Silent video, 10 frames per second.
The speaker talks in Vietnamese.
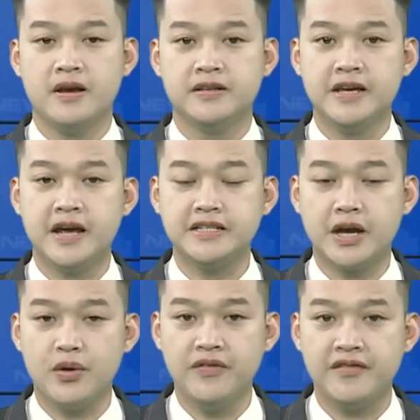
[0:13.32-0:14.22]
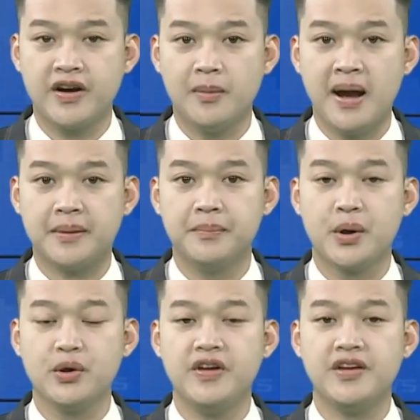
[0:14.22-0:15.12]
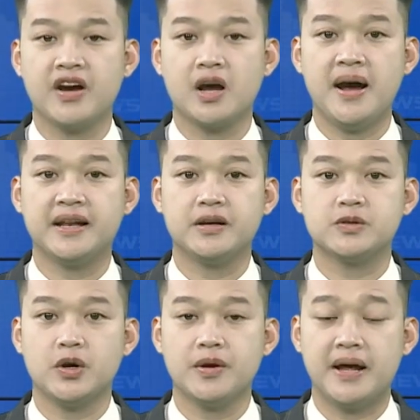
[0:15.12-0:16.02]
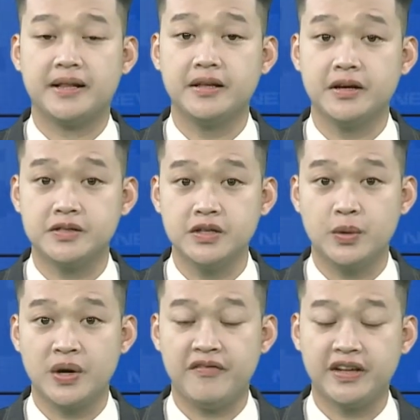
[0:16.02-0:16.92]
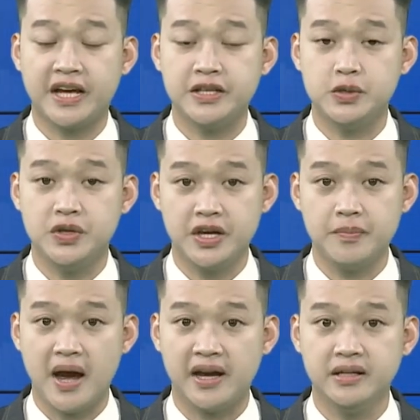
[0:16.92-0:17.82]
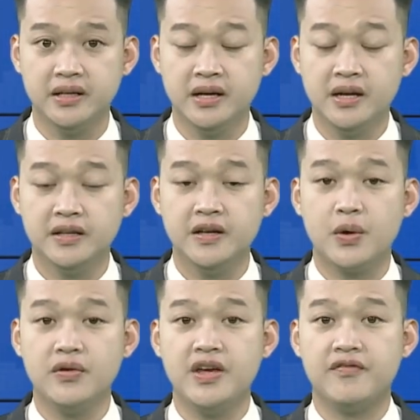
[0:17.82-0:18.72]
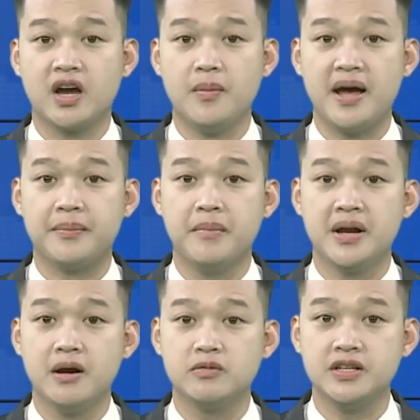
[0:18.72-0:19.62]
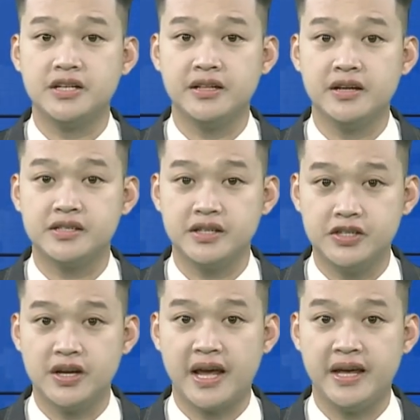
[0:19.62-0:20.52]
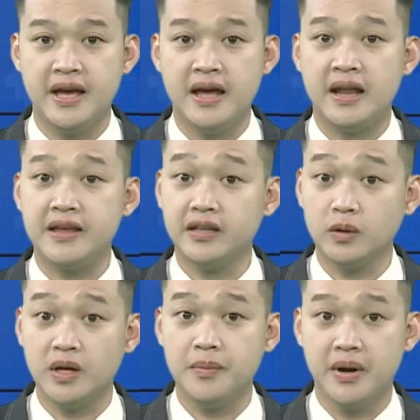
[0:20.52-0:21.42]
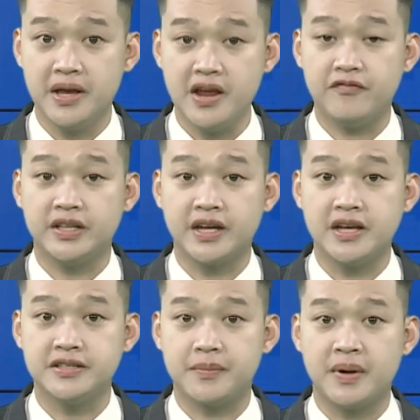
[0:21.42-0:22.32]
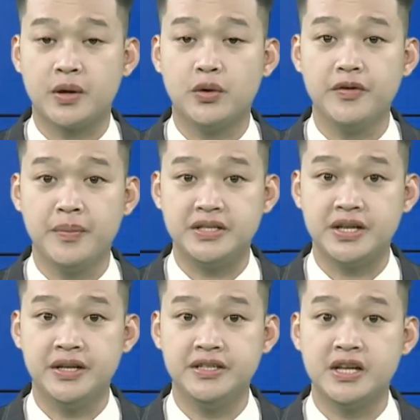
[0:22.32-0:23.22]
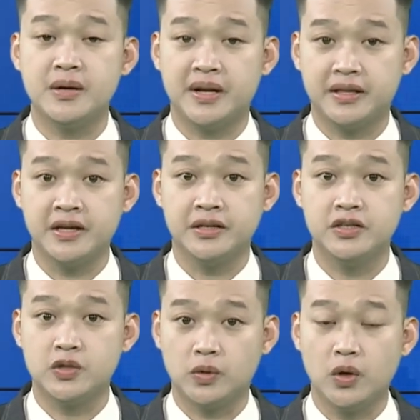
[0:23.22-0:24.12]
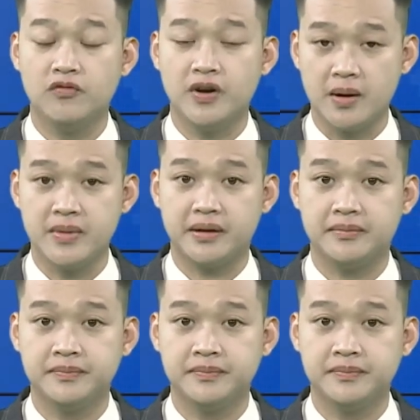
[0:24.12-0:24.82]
Xin kính chào quý vị và các bạn. Mời quý vị và các bạn theo dõi bản tin thời sự của Đài Phát thanh Truyền hình Yên Bái. Thưa quý vị và các bạn, mở đầu chương trình thời sự trưa nay là những thông tin mới nhất về tình hình dịch bệnh COVID-19 trên địa bàn tỉnh chúng tôi vừa cập nhật.